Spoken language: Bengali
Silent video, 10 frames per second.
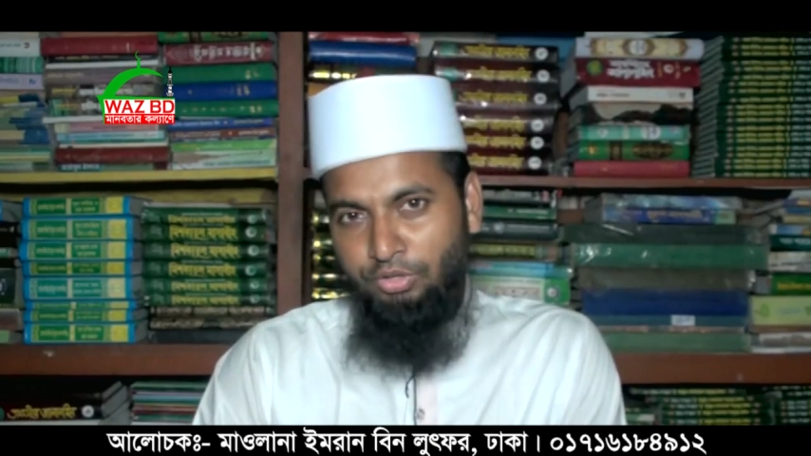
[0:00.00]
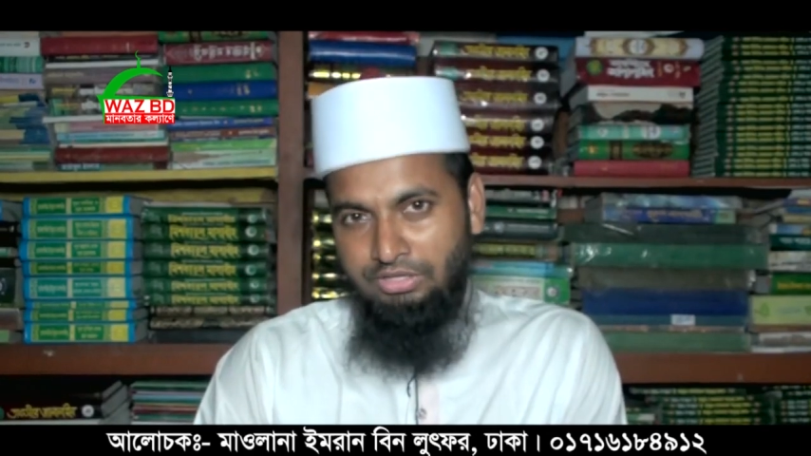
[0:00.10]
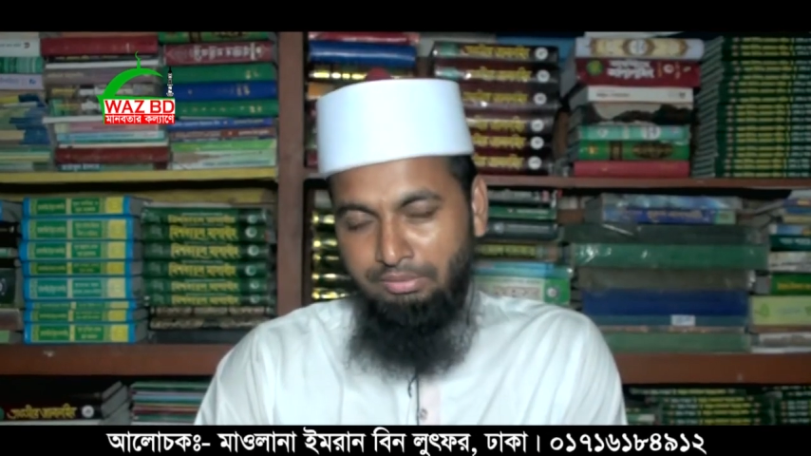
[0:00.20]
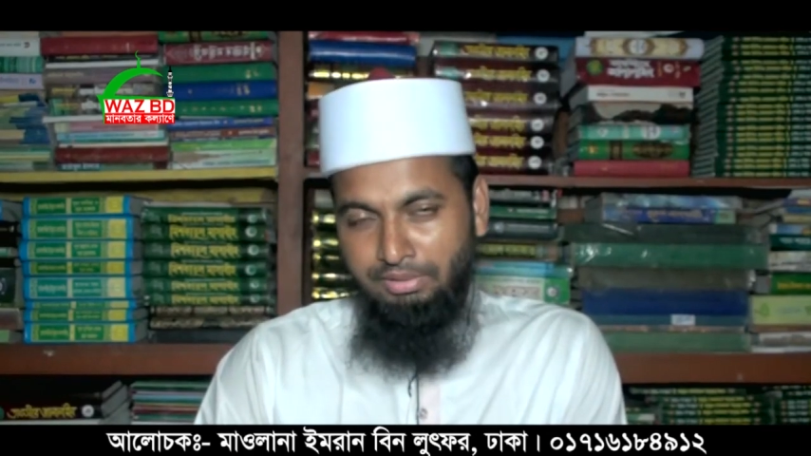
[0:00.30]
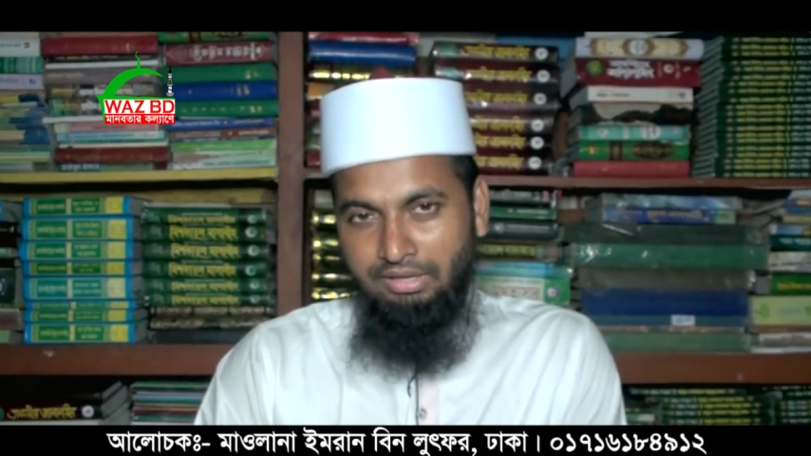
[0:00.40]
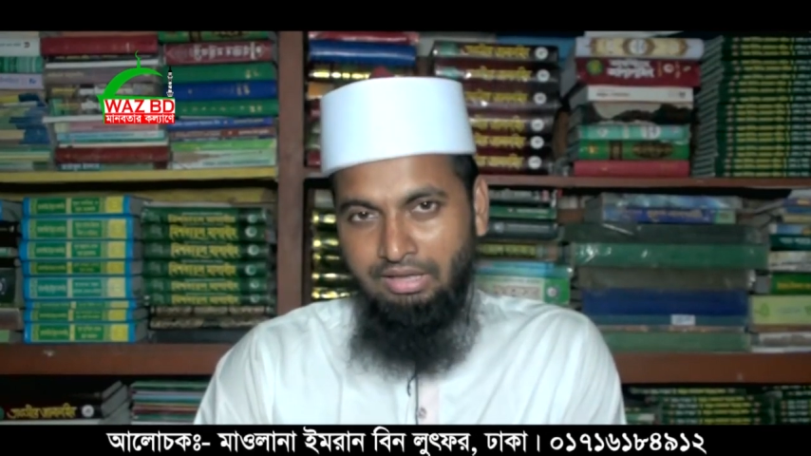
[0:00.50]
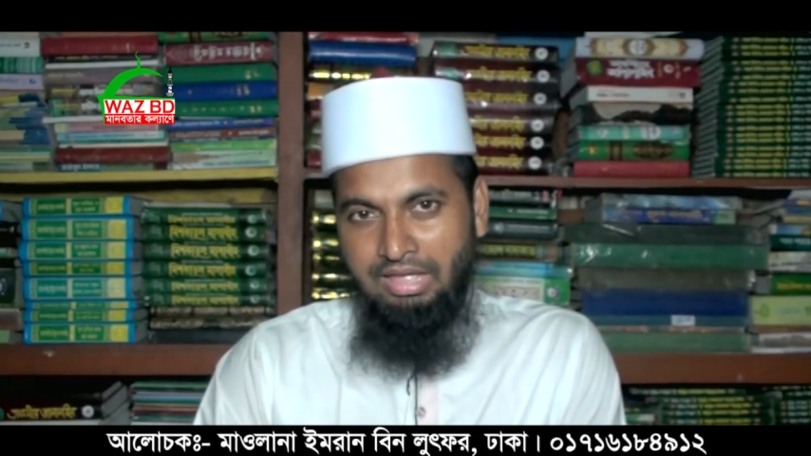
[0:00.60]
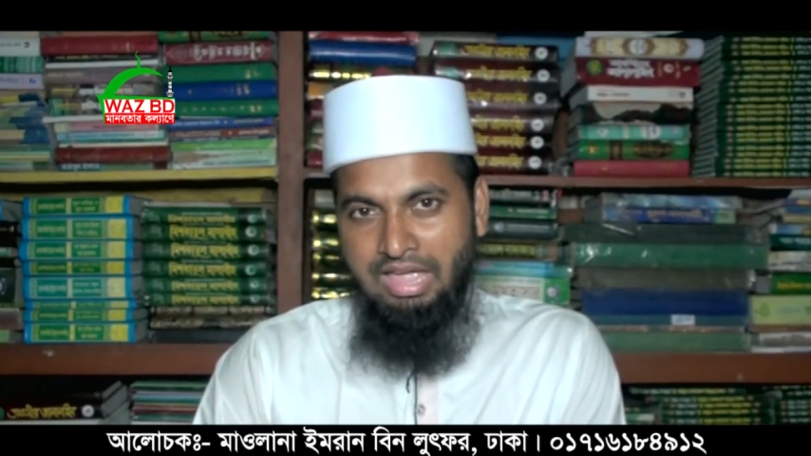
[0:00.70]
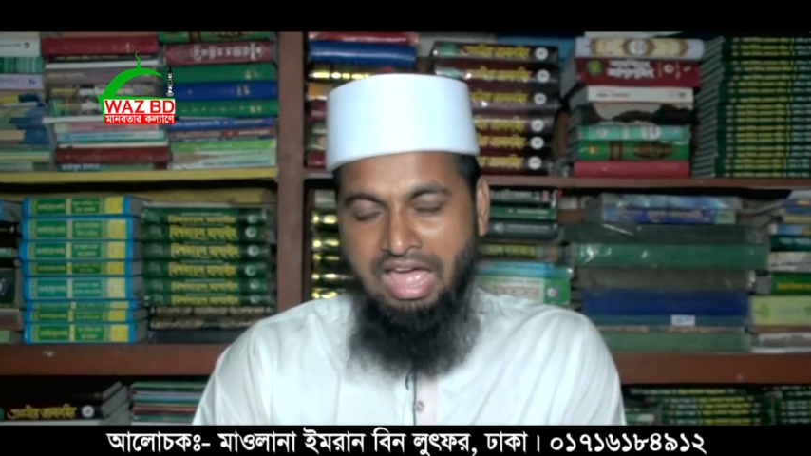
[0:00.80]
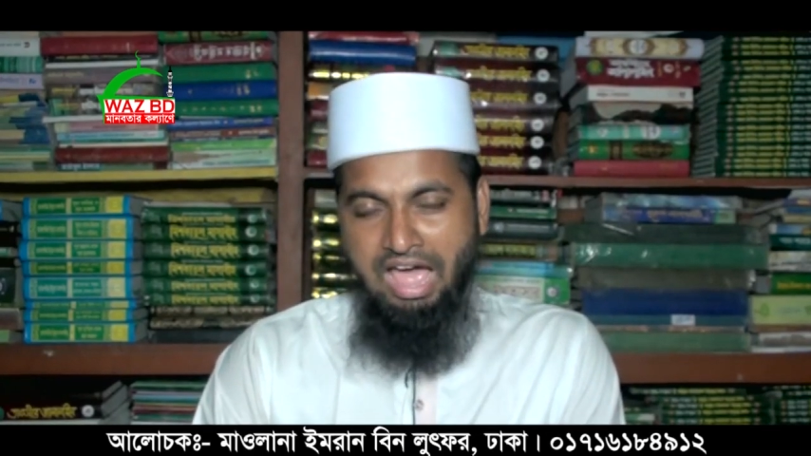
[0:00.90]
হয়ে যাবে
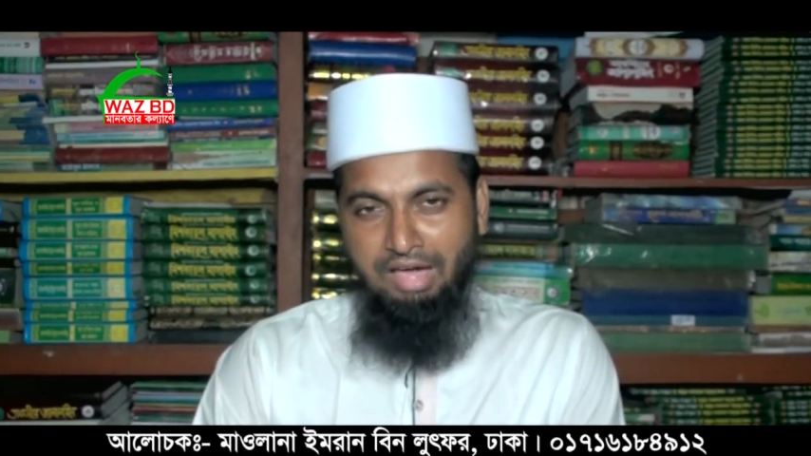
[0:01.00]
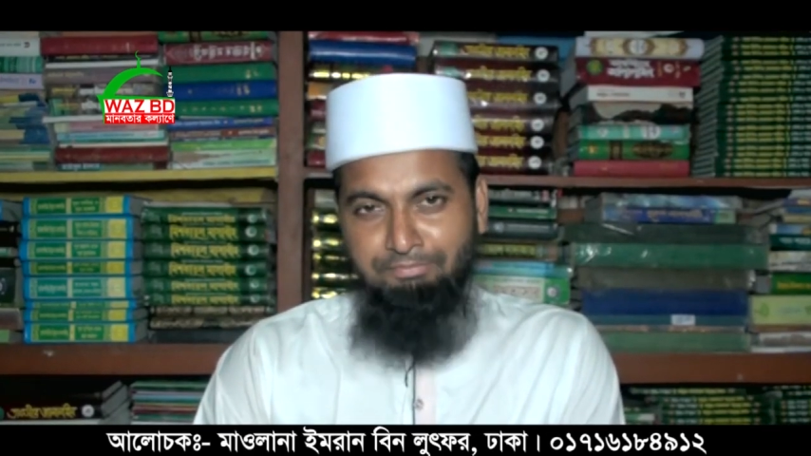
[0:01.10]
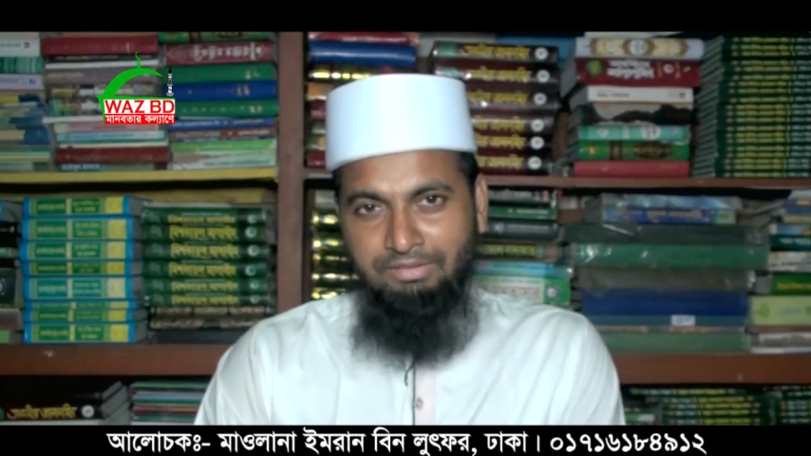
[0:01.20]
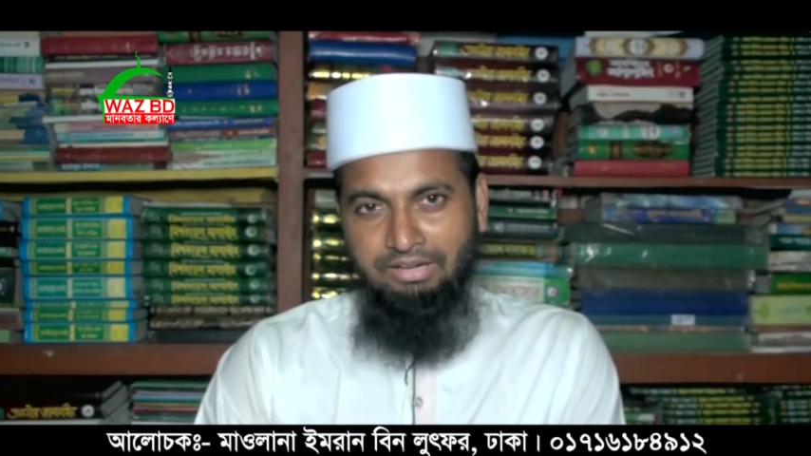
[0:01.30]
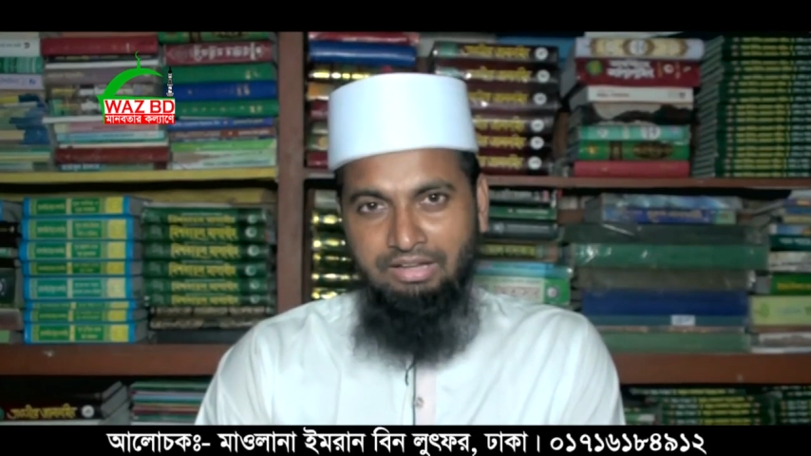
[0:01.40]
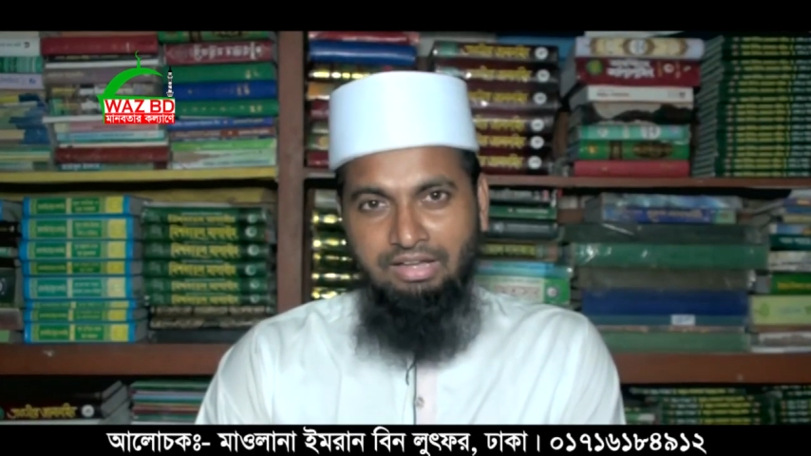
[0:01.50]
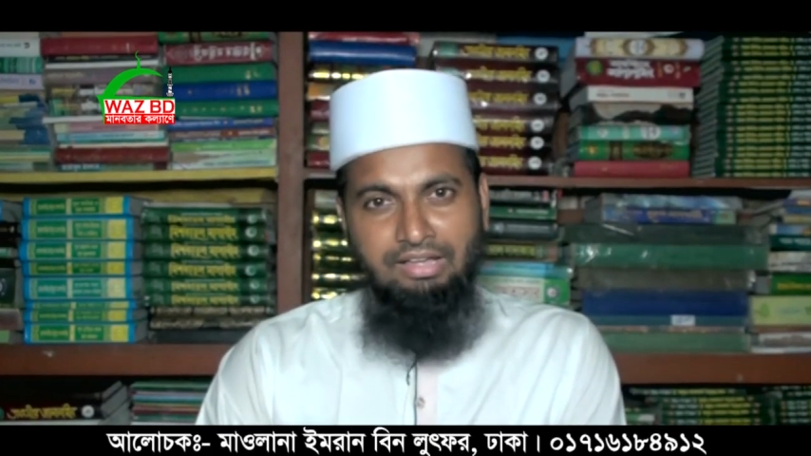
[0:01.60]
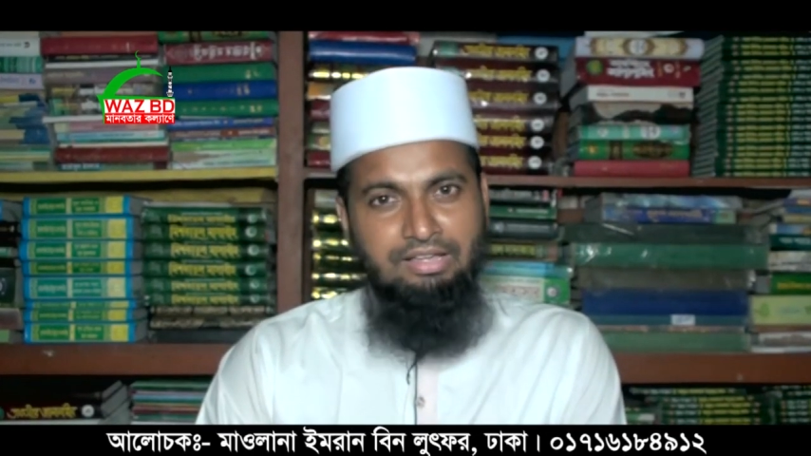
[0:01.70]
আপনারা